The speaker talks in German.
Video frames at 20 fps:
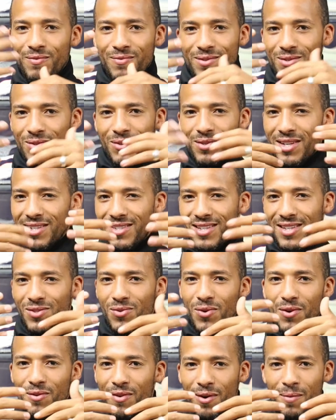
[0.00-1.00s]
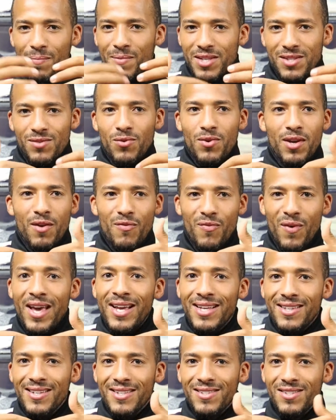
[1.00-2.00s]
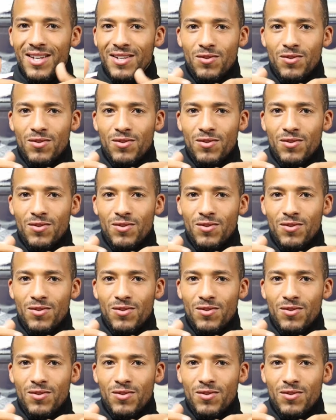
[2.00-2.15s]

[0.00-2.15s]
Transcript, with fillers: so, dass das so, warum das so gefaked ist.